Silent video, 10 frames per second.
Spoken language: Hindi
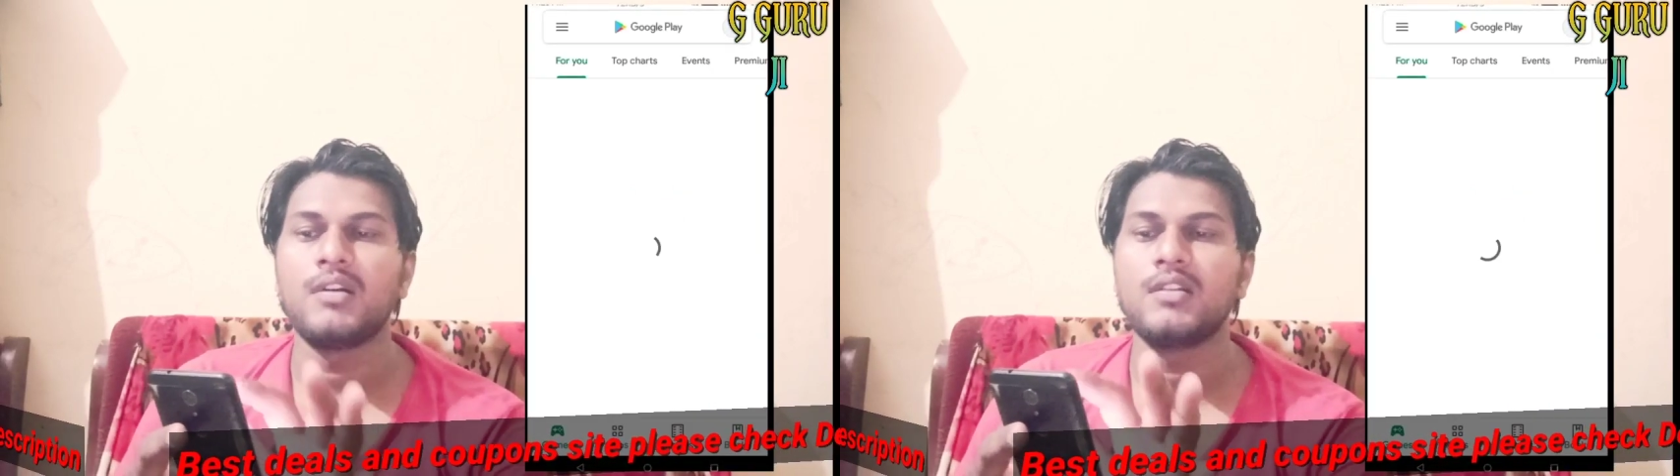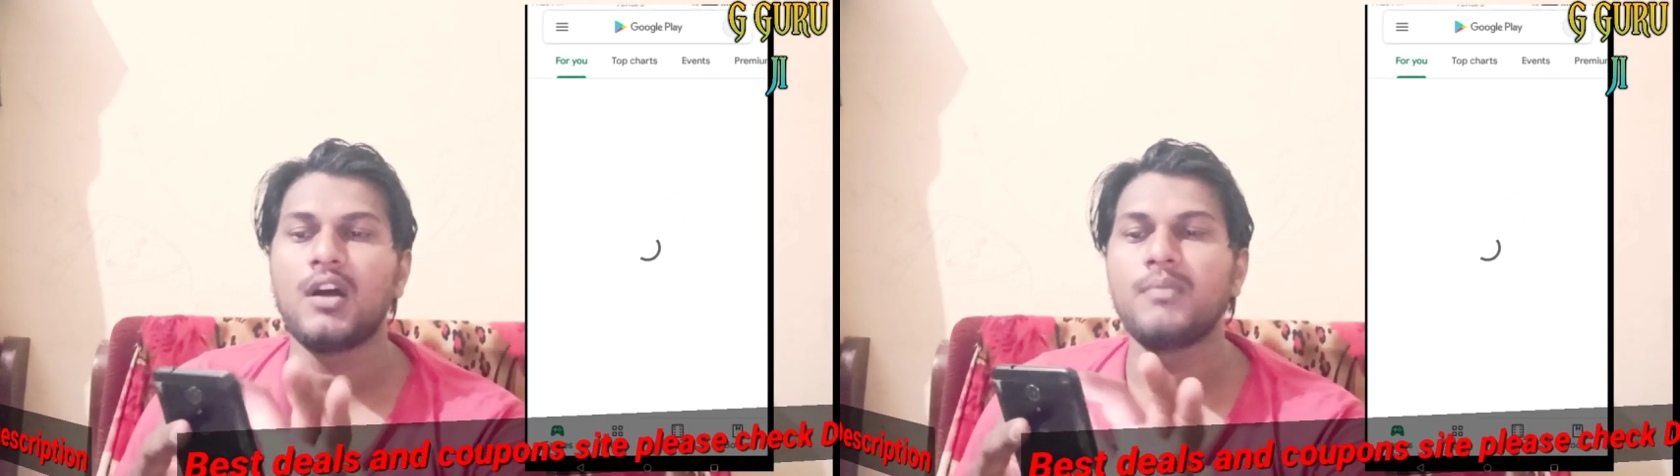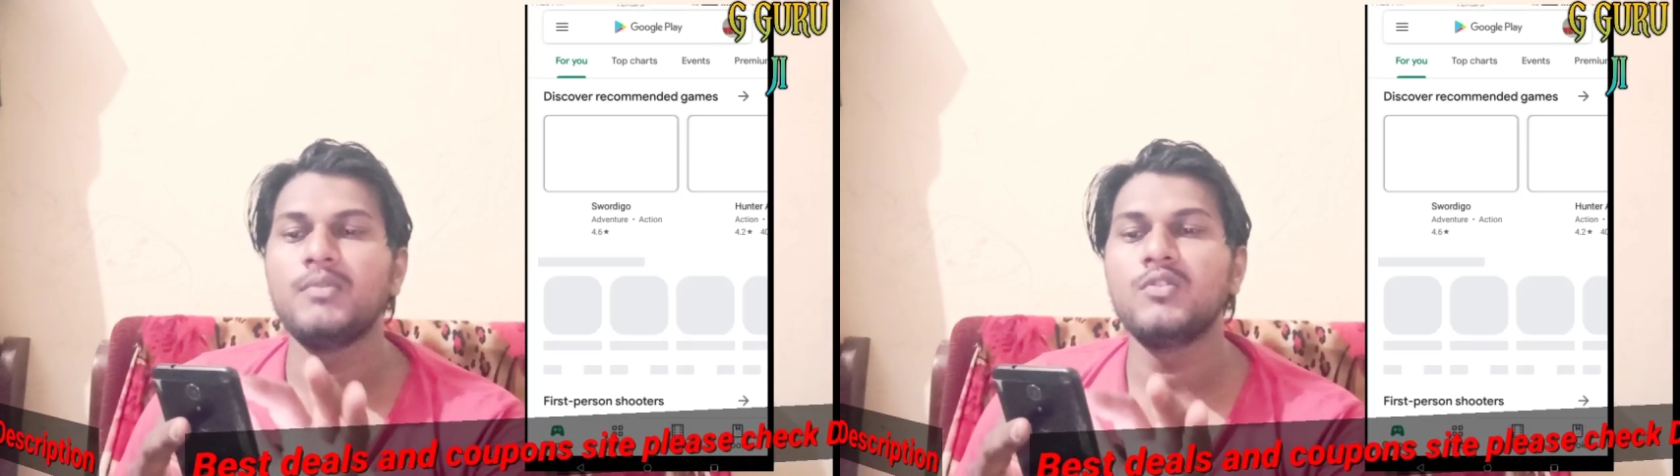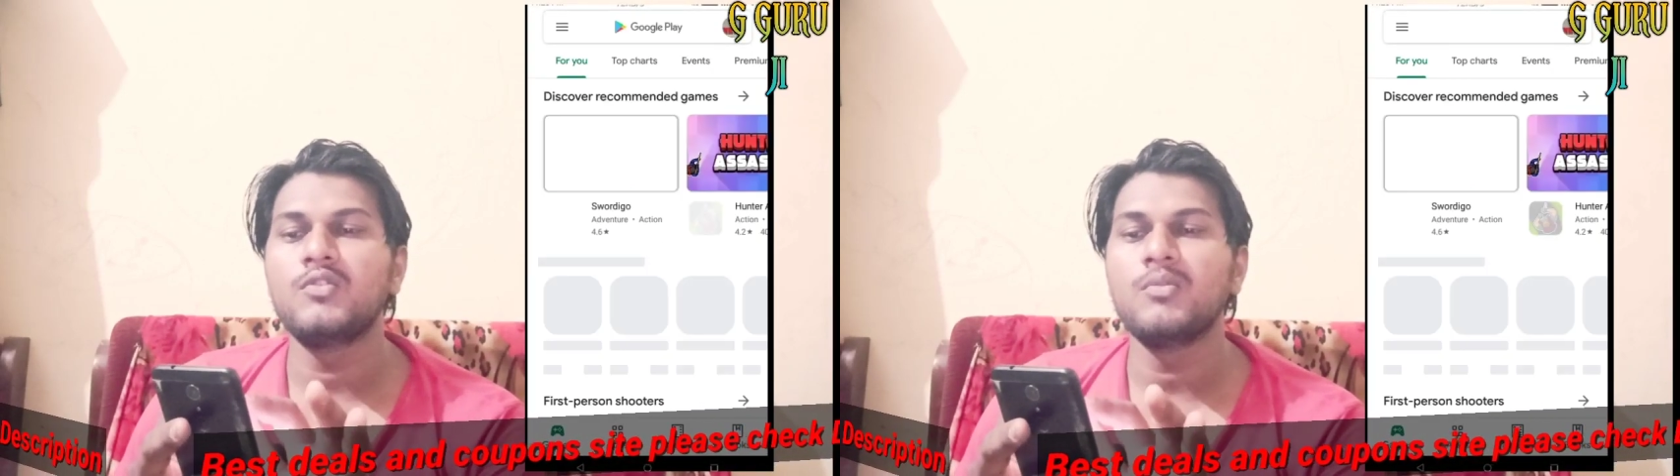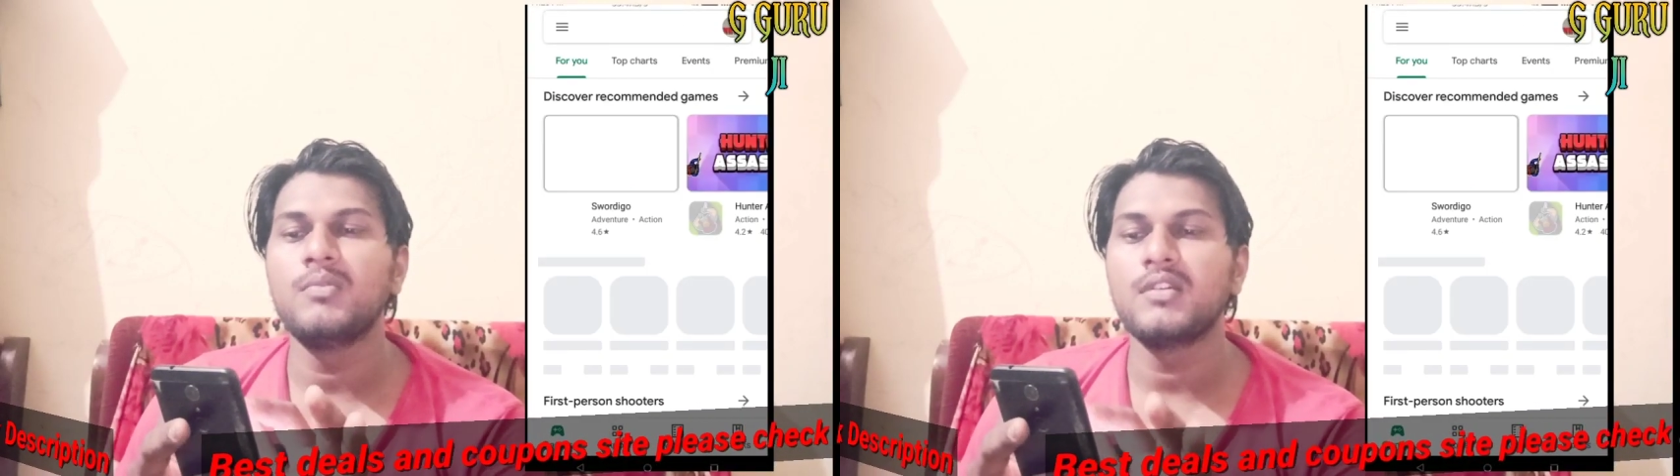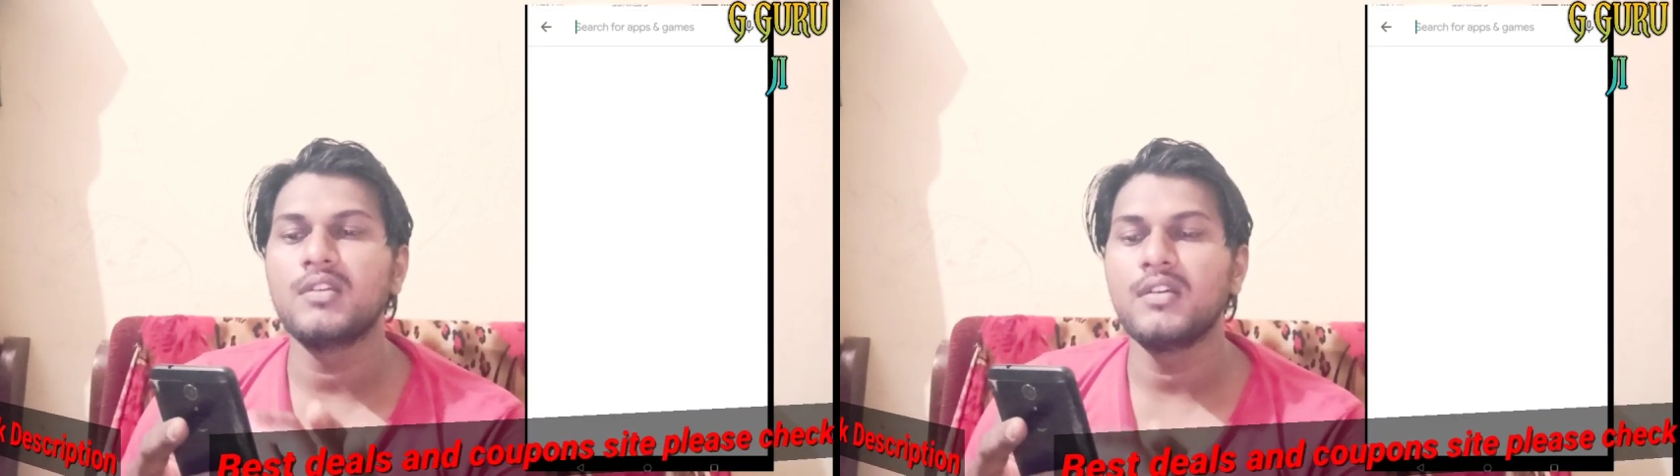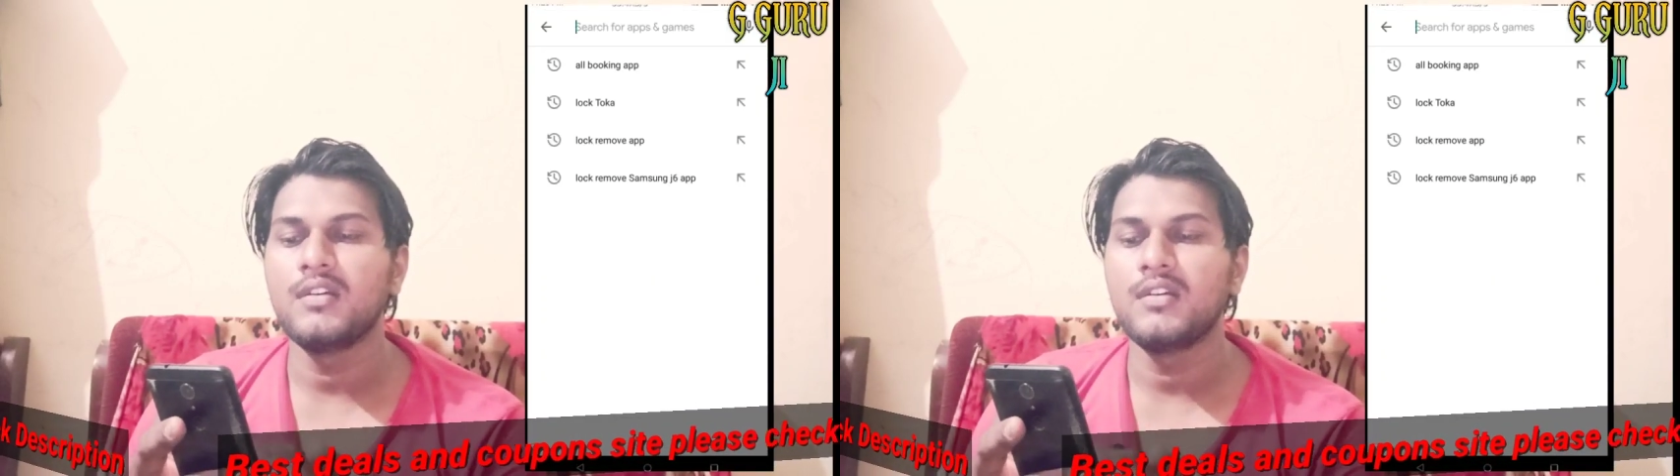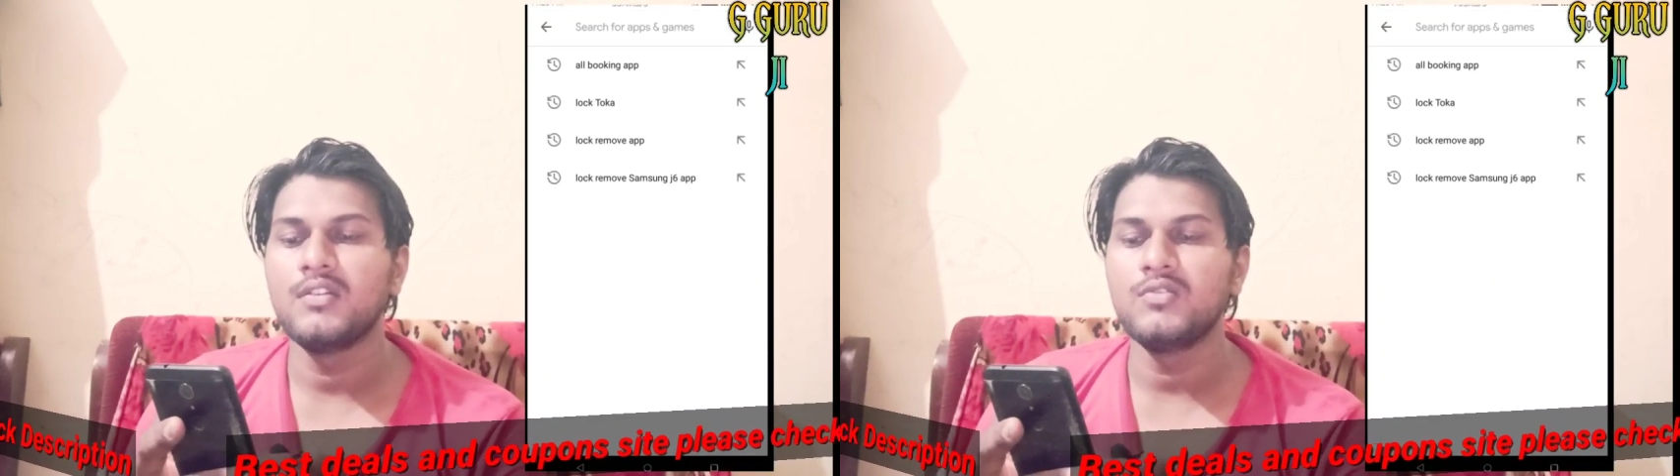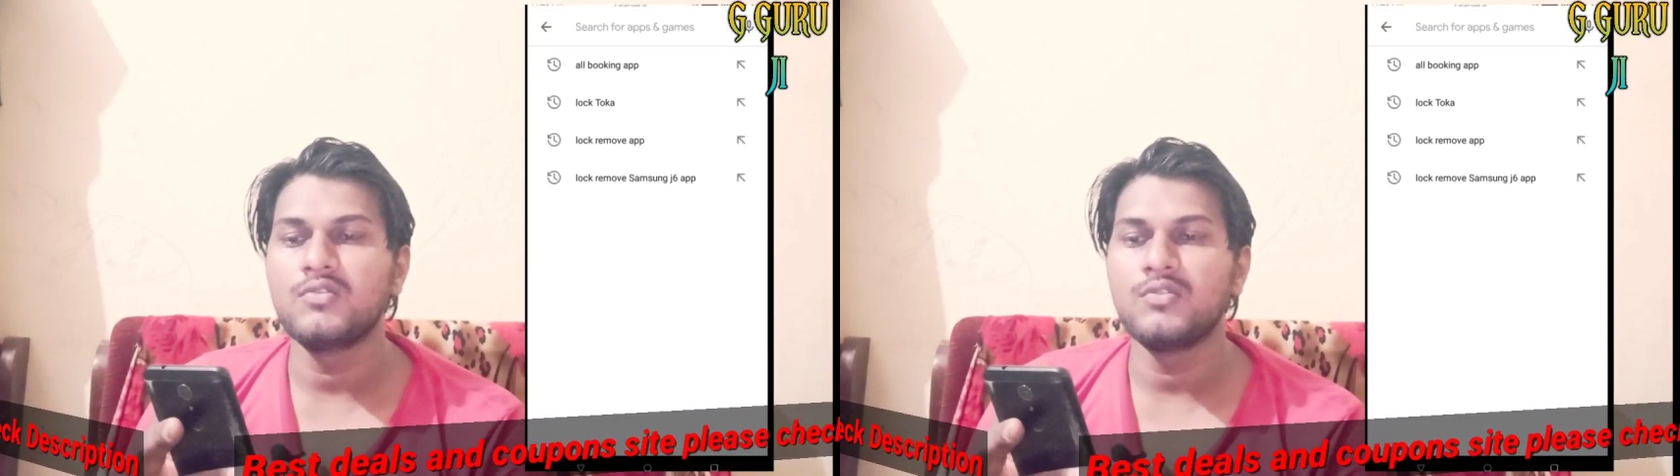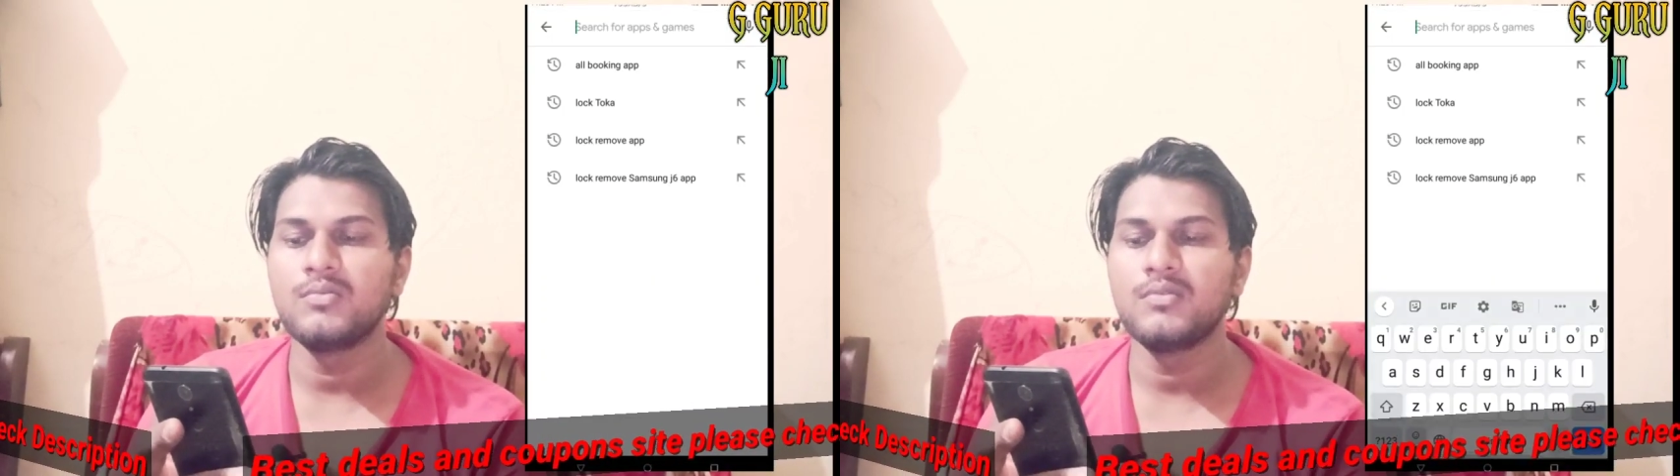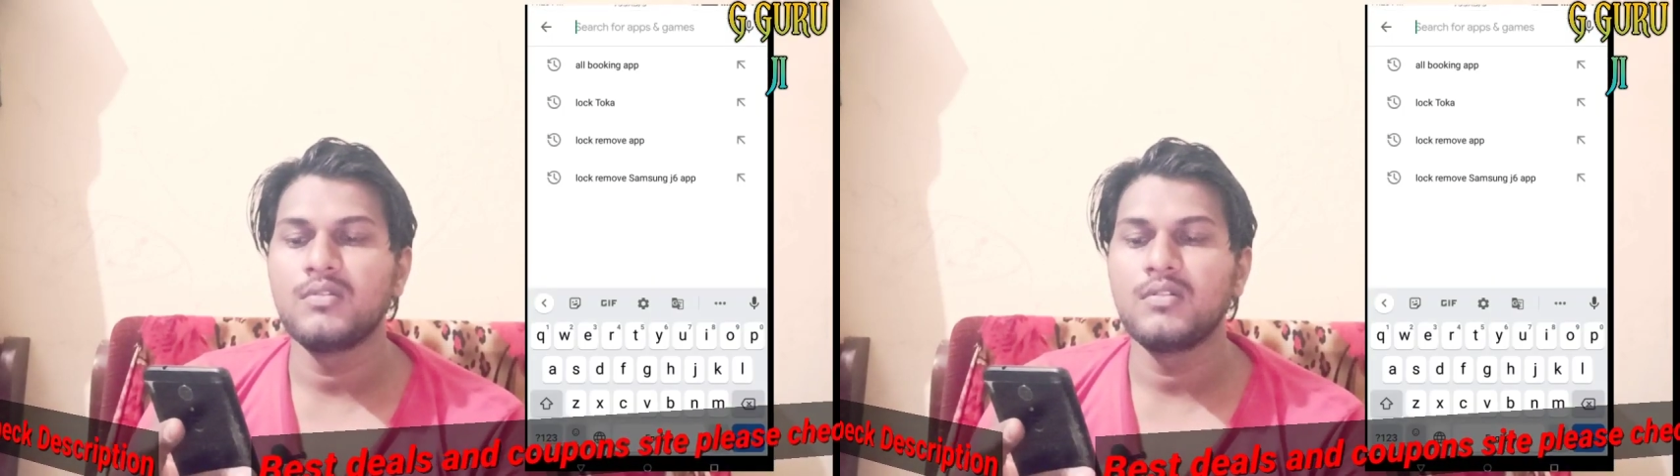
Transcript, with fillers: बाद आप यूट्यूब लिखिए यूट्यूब